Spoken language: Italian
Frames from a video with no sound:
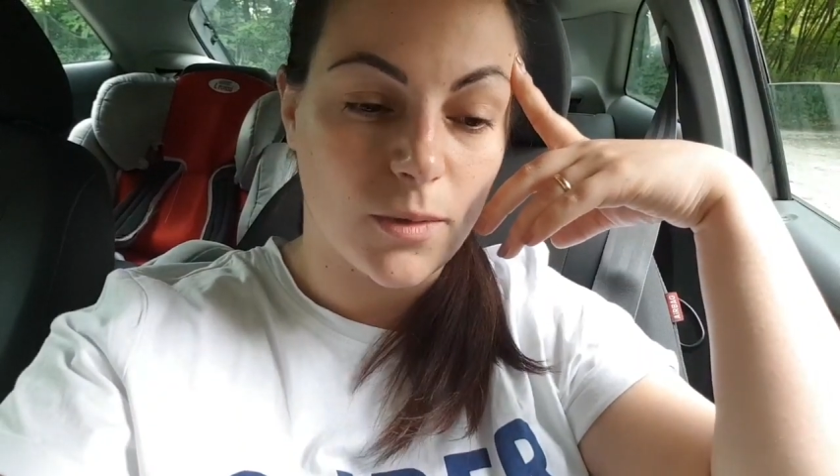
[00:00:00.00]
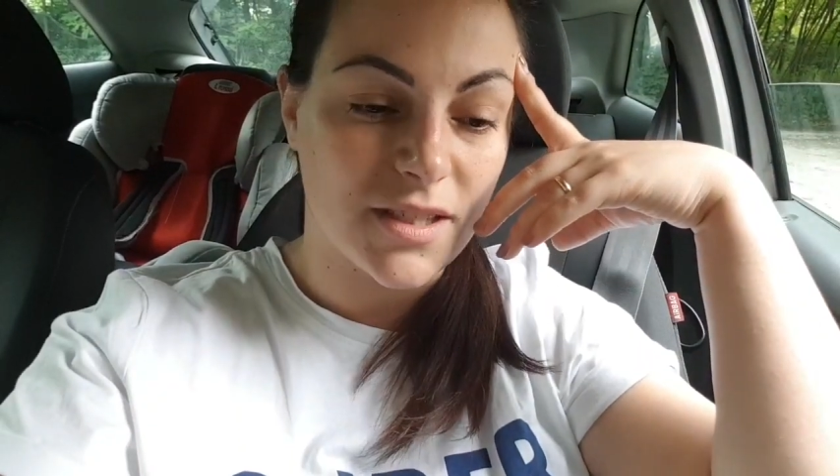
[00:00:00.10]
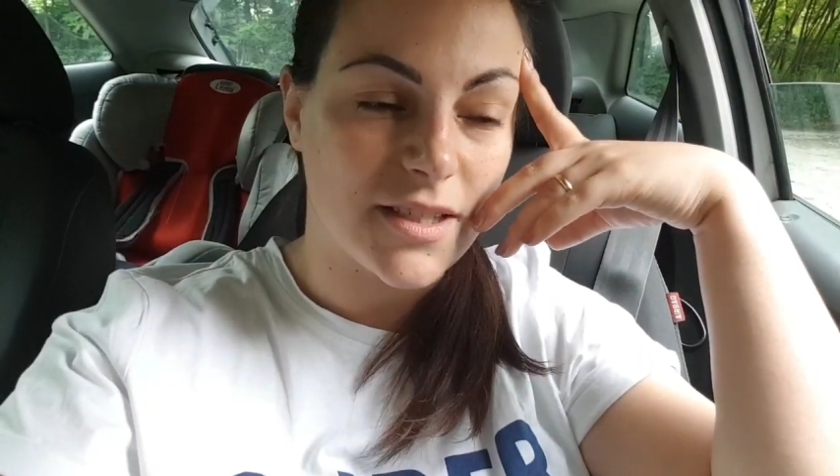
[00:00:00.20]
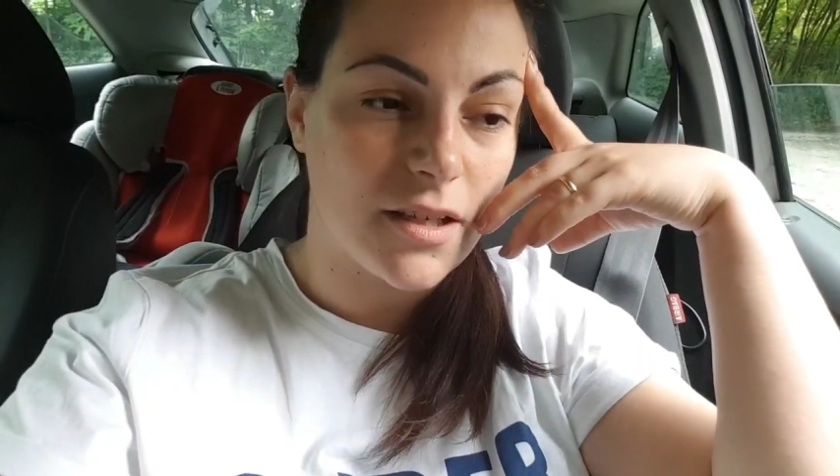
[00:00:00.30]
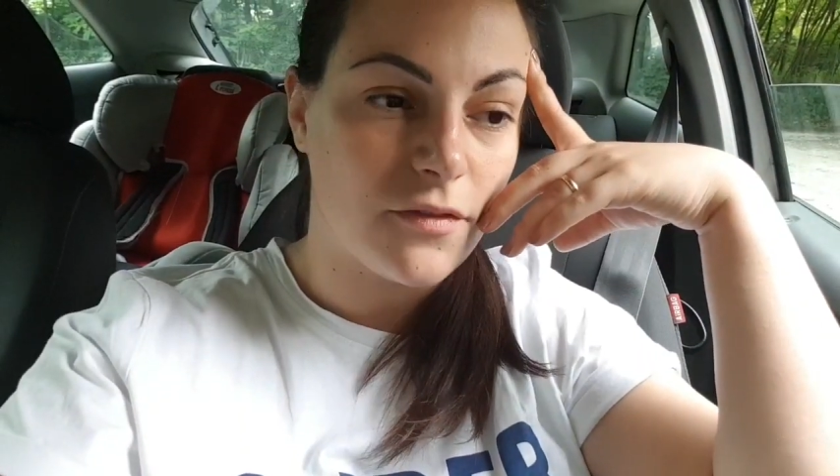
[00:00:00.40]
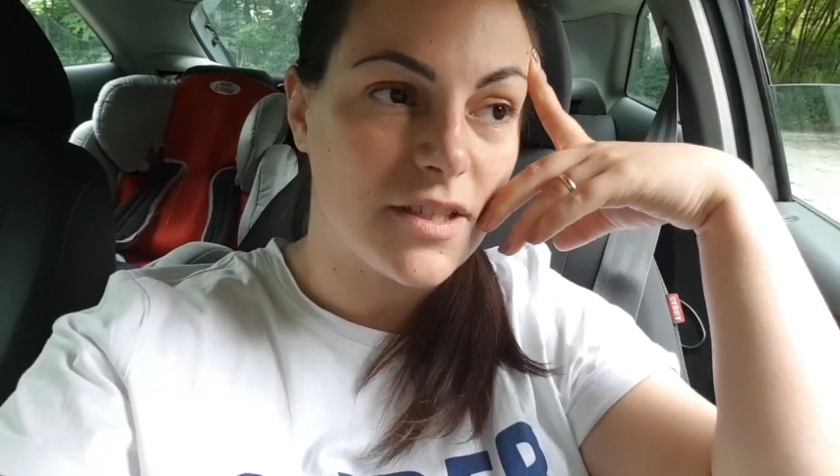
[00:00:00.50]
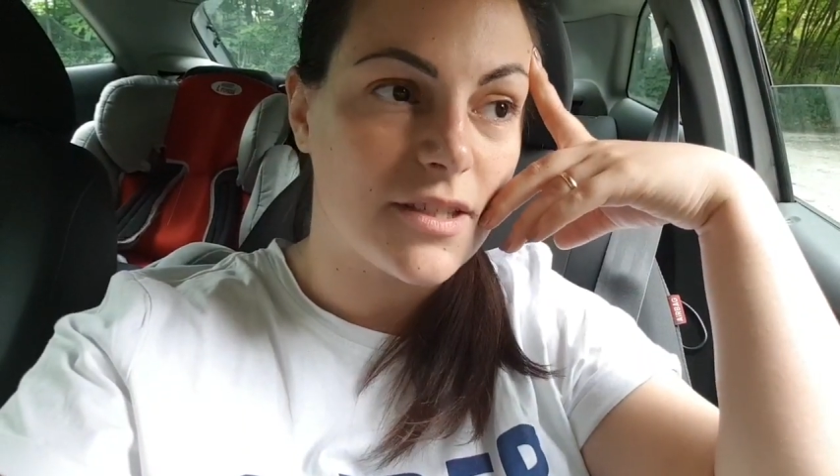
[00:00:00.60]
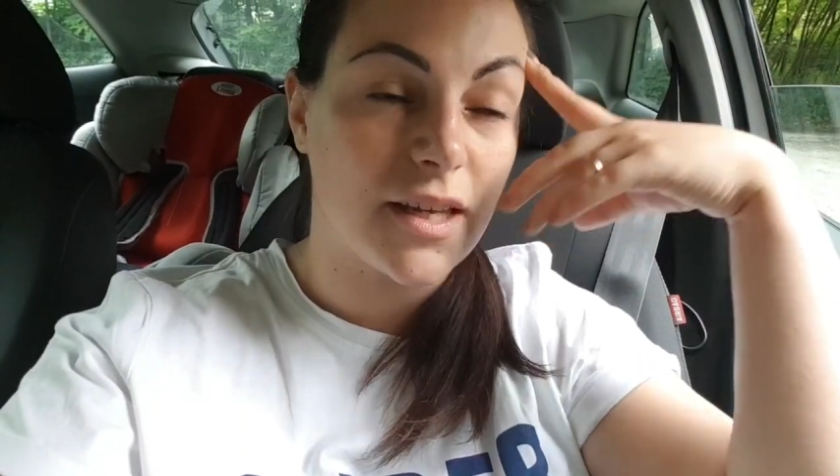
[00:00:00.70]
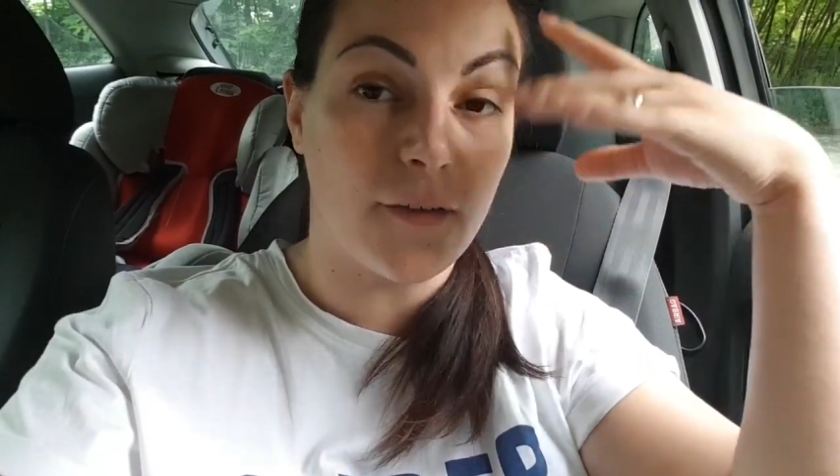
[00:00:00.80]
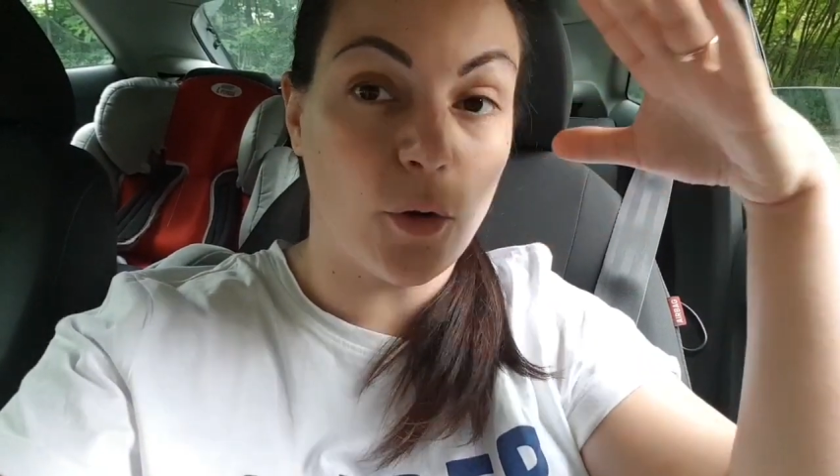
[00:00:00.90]
questi
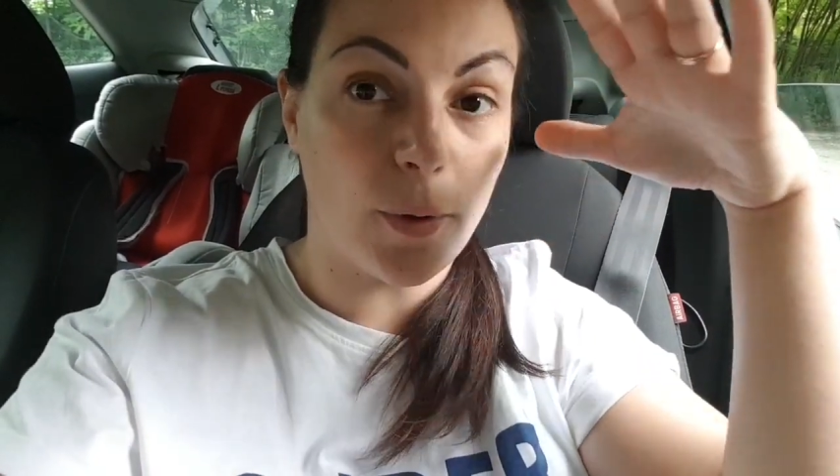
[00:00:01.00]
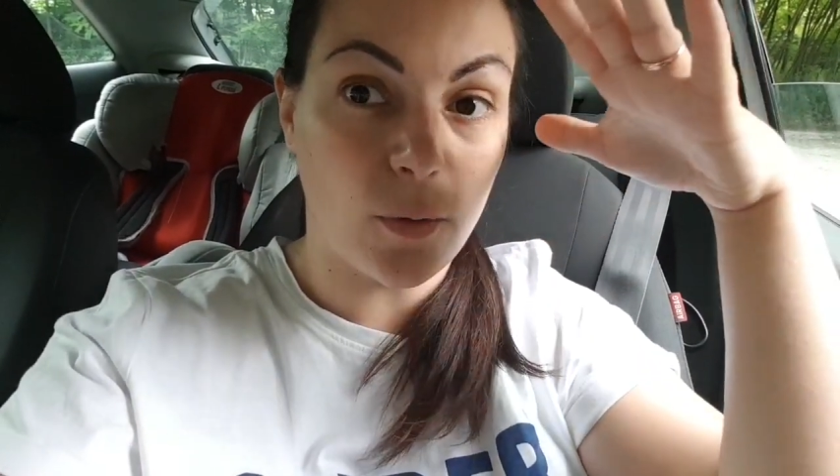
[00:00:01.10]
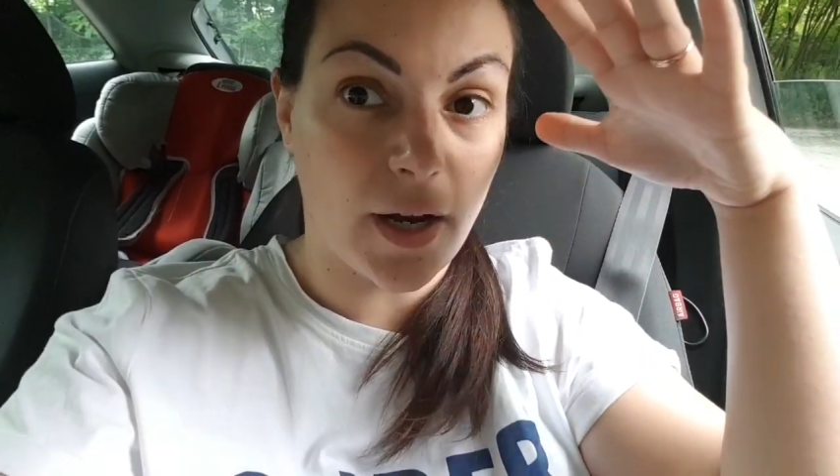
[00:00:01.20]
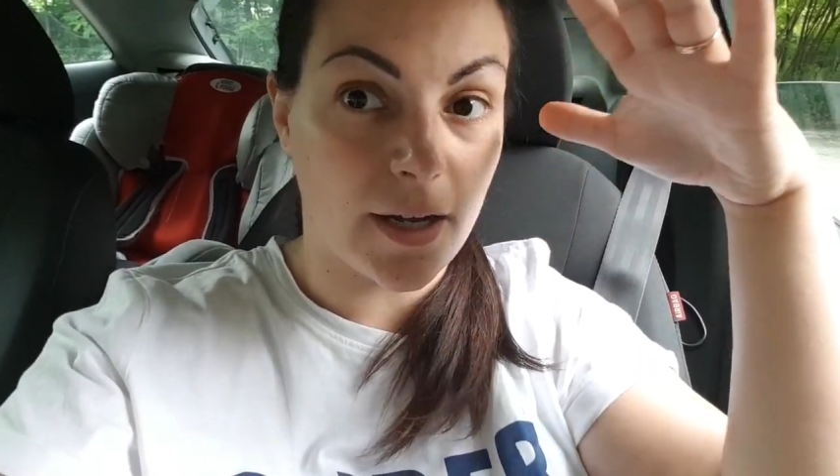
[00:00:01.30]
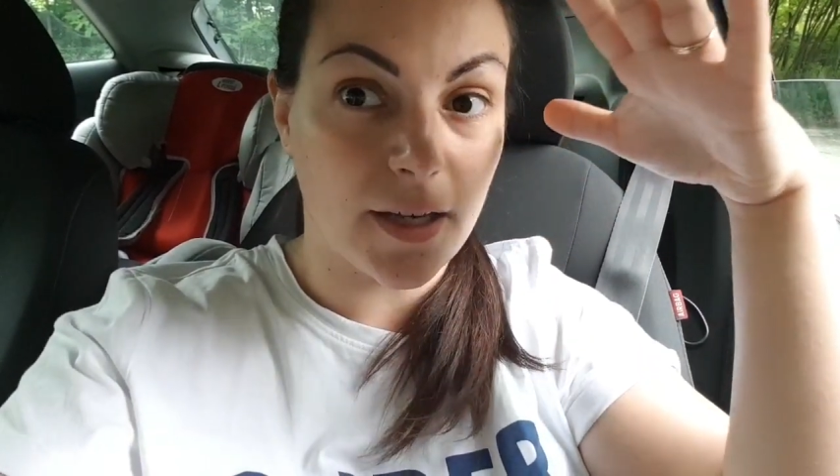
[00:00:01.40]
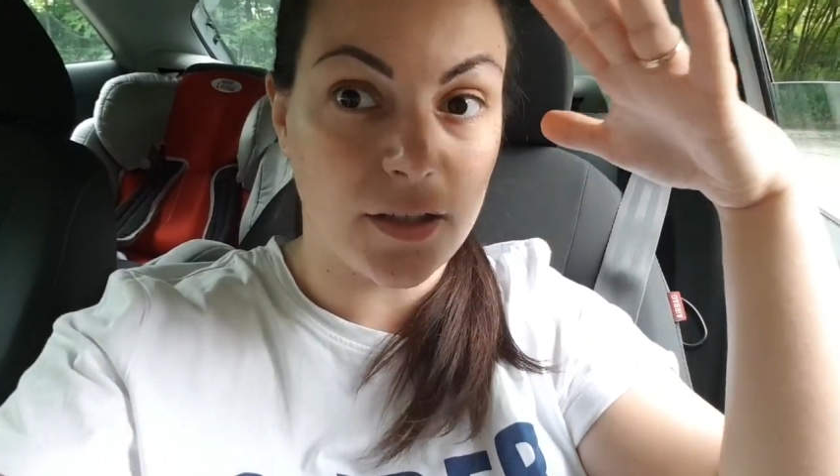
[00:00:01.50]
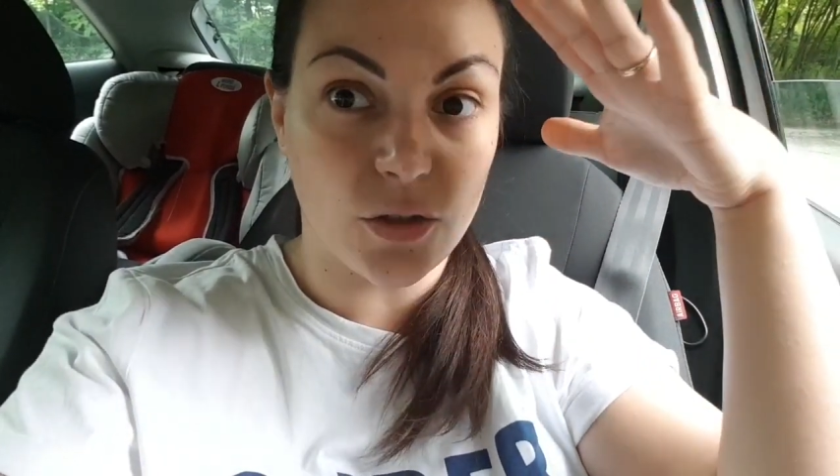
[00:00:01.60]
servizi che avevo paura anche